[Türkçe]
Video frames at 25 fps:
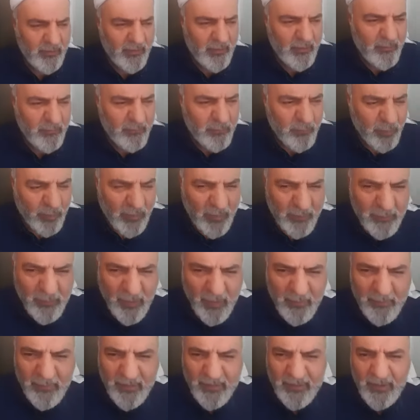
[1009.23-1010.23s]
Molla
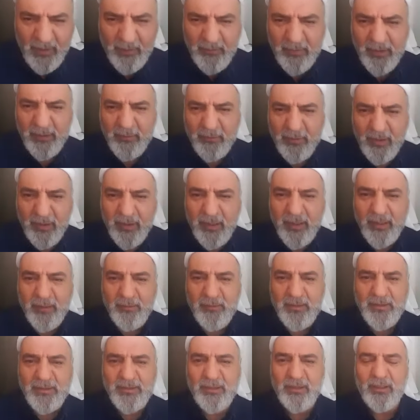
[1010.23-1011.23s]
Muhammed Emin Melayi
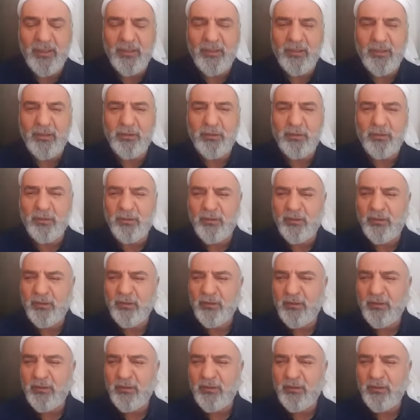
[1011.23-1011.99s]
anlatıyor.